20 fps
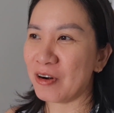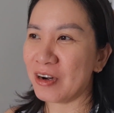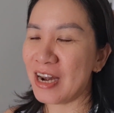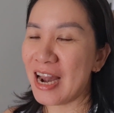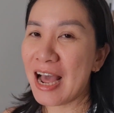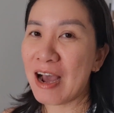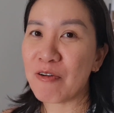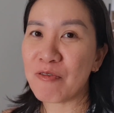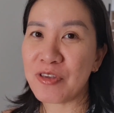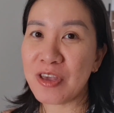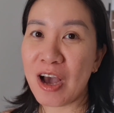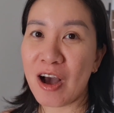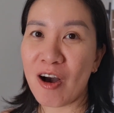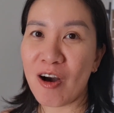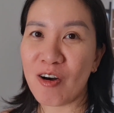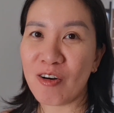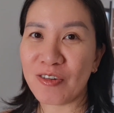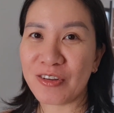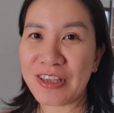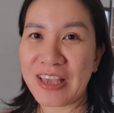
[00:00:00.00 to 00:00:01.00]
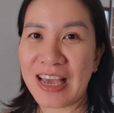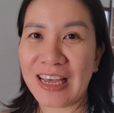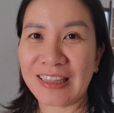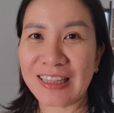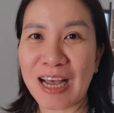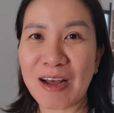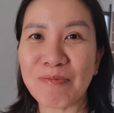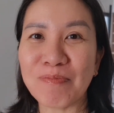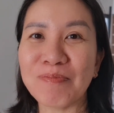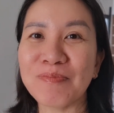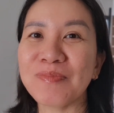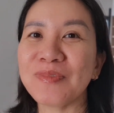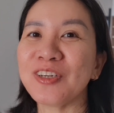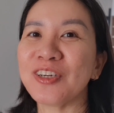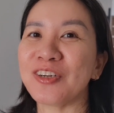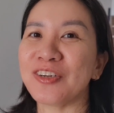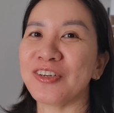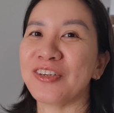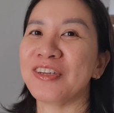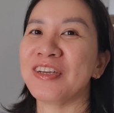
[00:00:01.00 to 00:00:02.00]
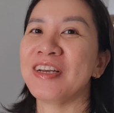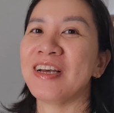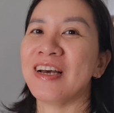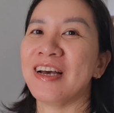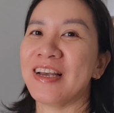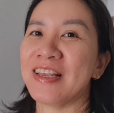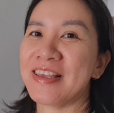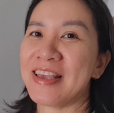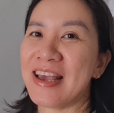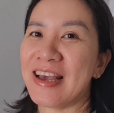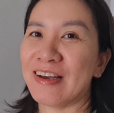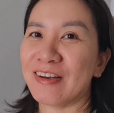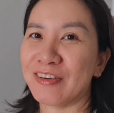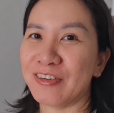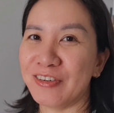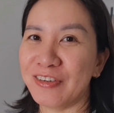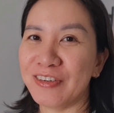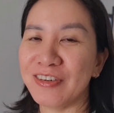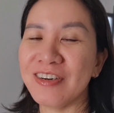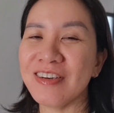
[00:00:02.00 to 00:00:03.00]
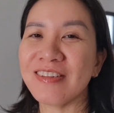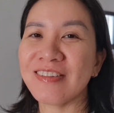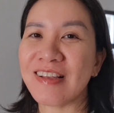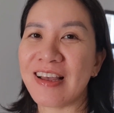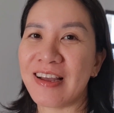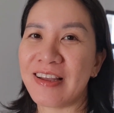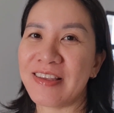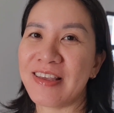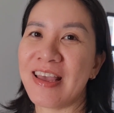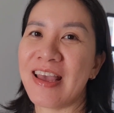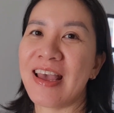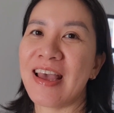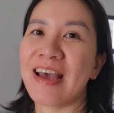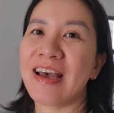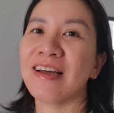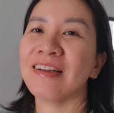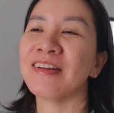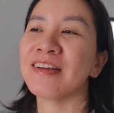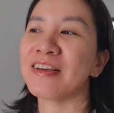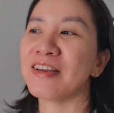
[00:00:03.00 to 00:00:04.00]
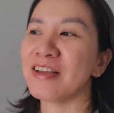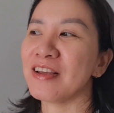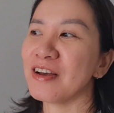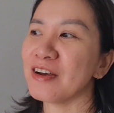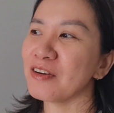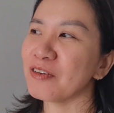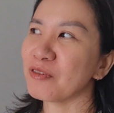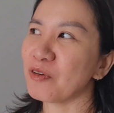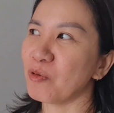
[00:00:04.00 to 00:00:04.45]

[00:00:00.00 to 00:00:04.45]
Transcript: lau dọn nhà tắm rồi à, nhà cửa sàn nhà thì á,